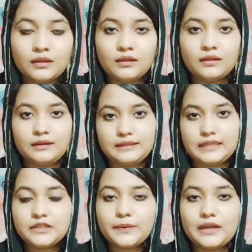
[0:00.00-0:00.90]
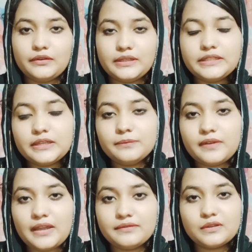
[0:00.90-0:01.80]
রেজাল্ট ভালো এনেছি আমি
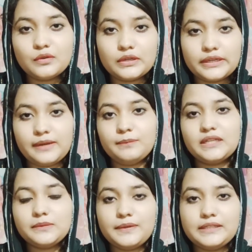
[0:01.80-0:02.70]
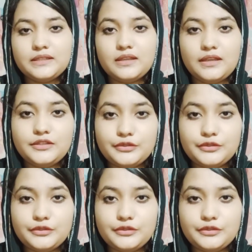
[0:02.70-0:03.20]
ফাইভে গোল্ডেন এ প্লাস পেয়েছি এইটিও